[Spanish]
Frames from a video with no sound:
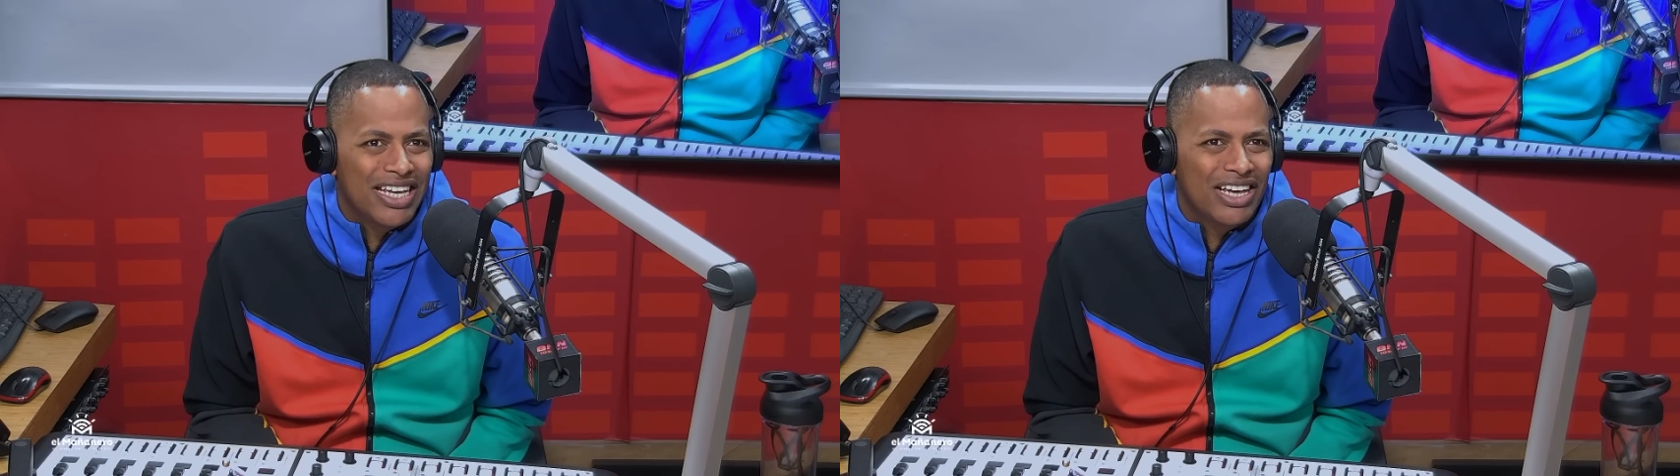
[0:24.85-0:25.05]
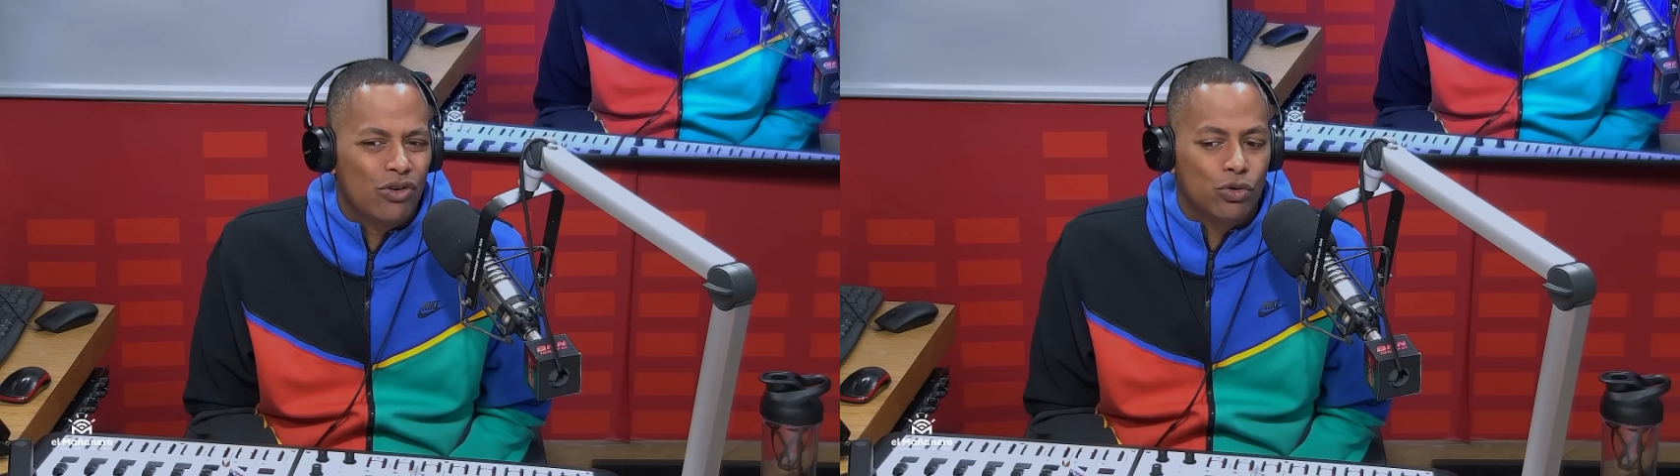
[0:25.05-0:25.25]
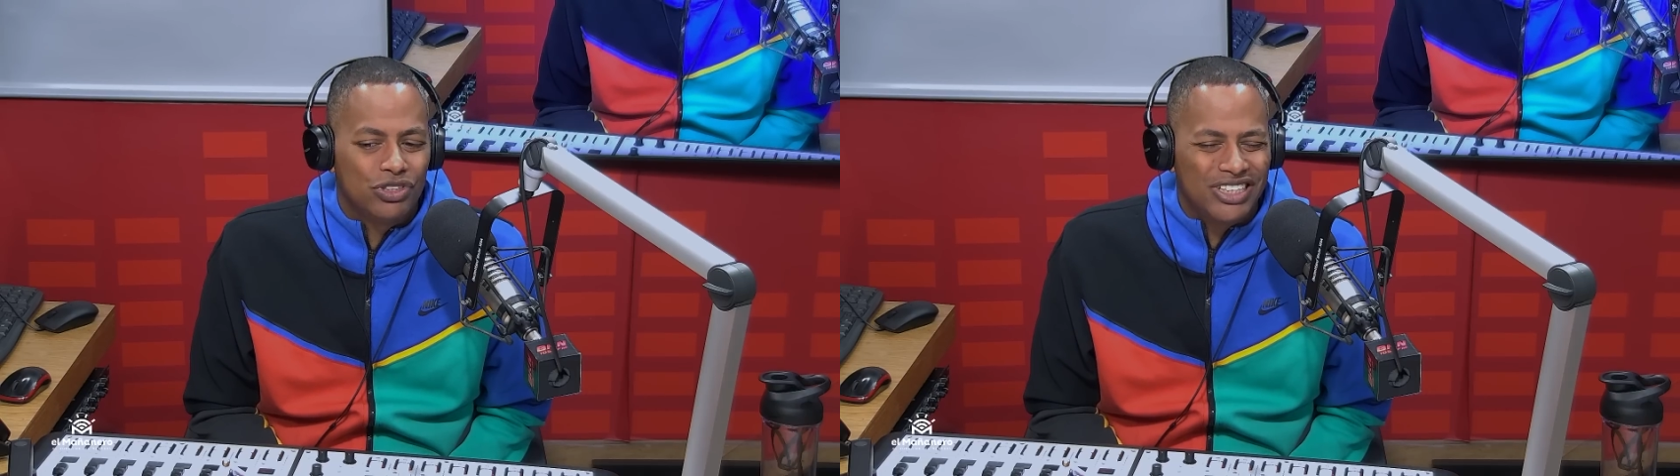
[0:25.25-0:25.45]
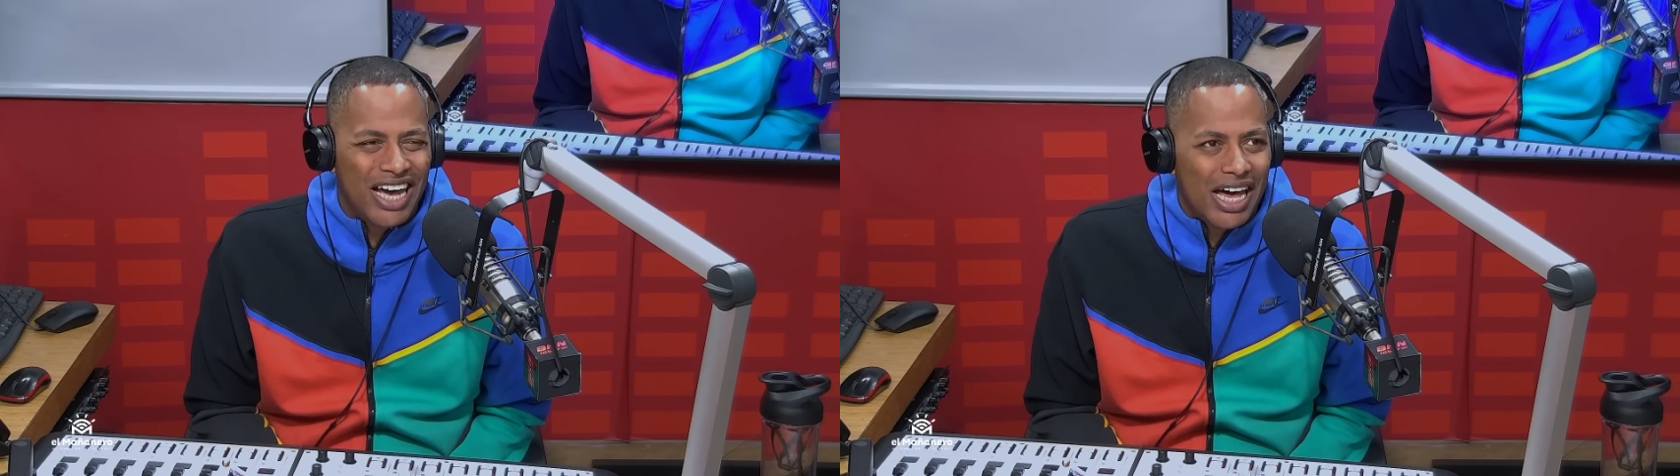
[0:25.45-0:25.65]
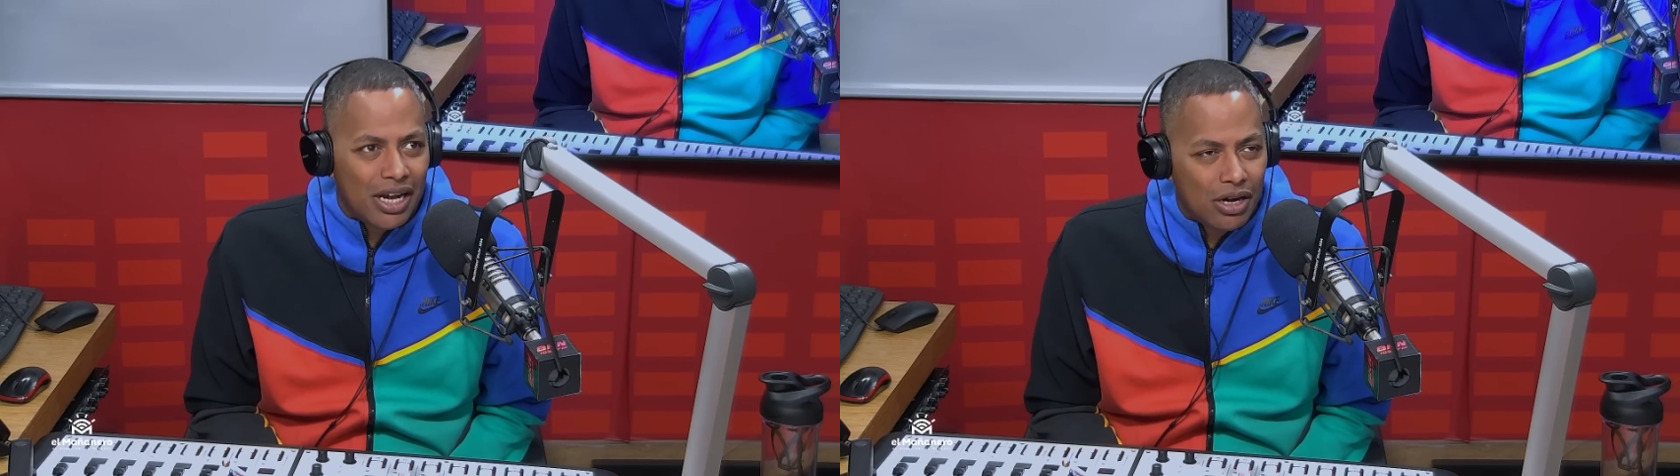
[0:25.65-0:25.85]

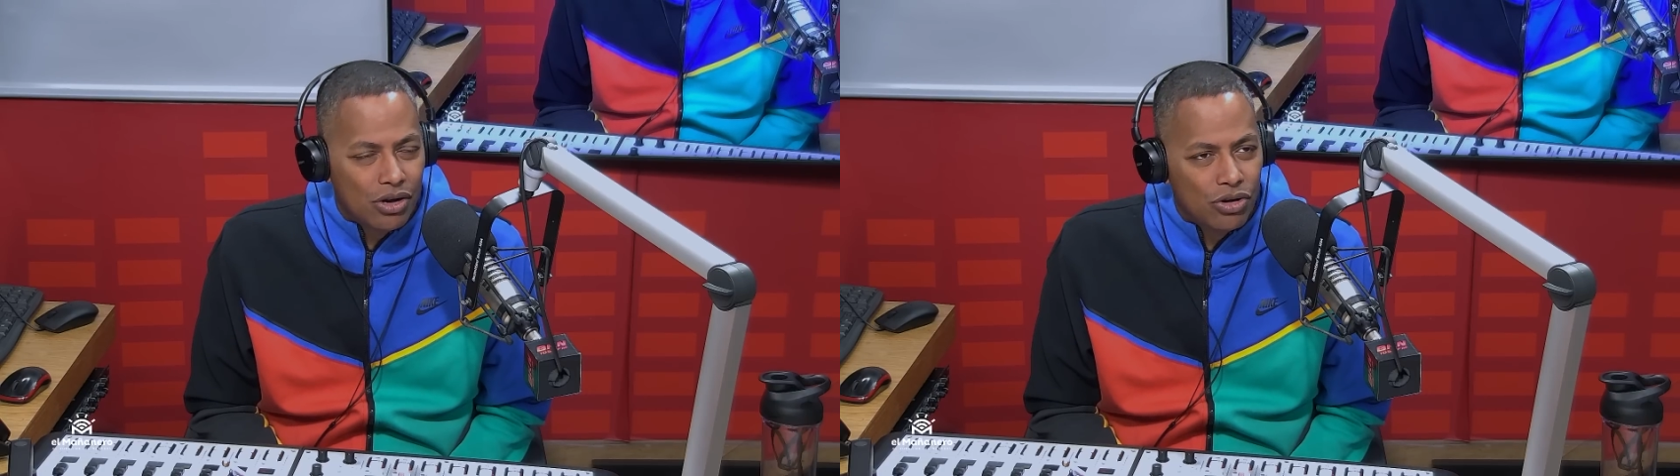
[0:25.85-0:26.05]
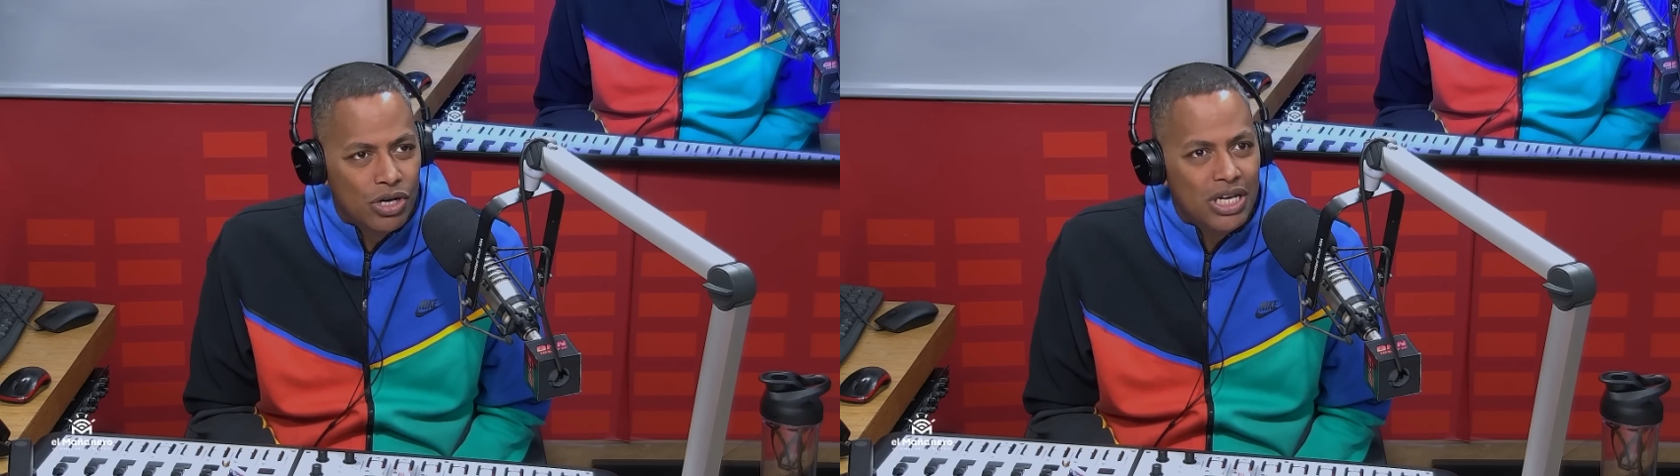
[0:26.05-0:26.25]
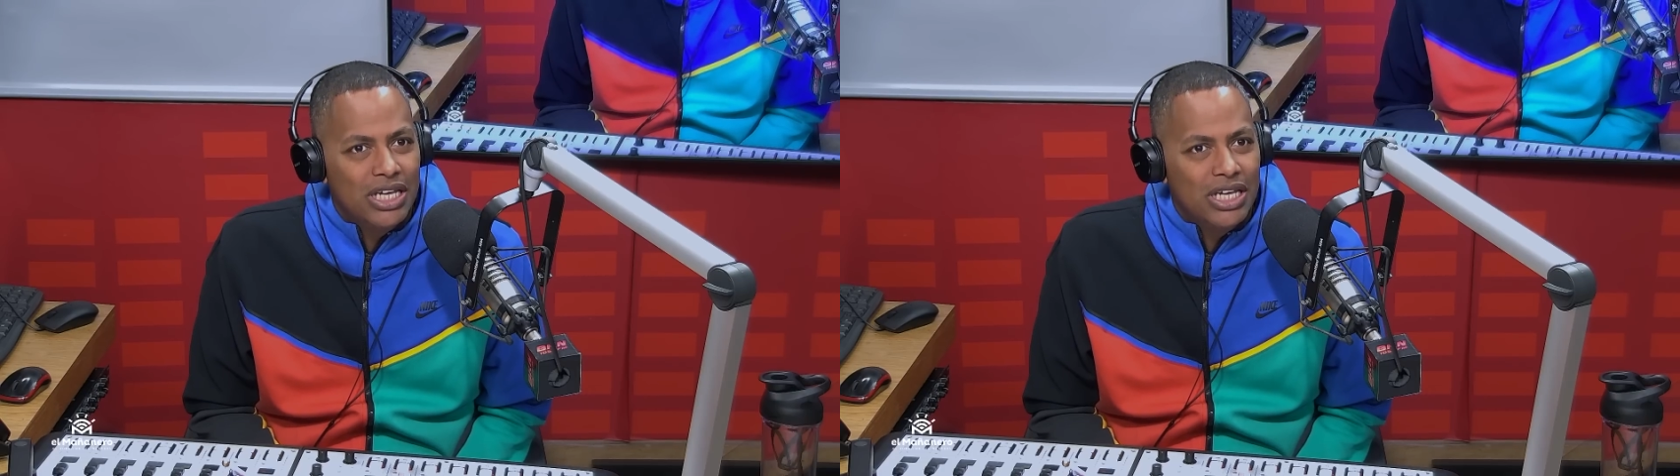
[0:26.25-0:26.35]
escucharlo